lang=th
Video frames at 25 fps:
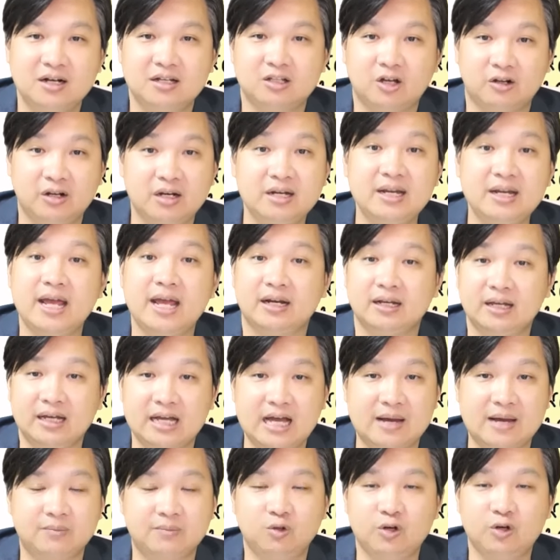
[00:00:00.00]
เท่านั้นเองนะ
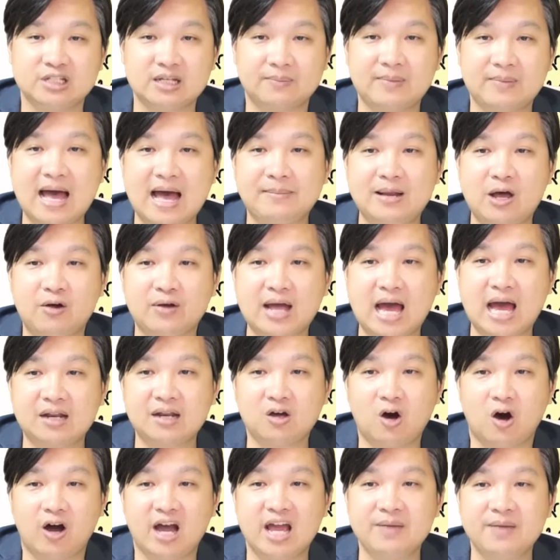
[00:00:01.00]
ครับโดยสภาพแล้วการ
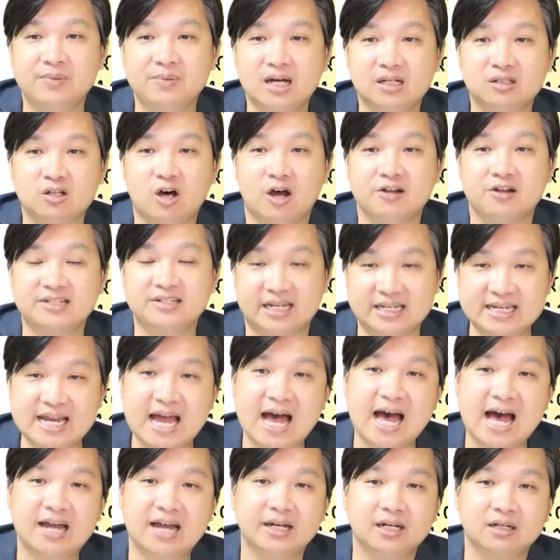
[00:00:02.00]
ขอให้เพิกถอนสัญ
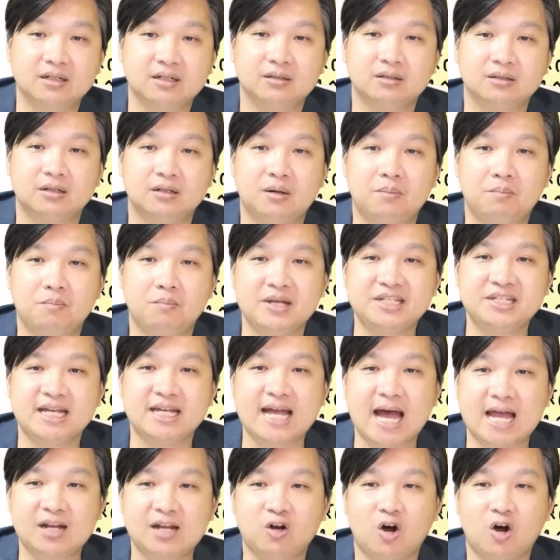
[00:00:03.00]
ญาเนี่ยไม่ใช่การ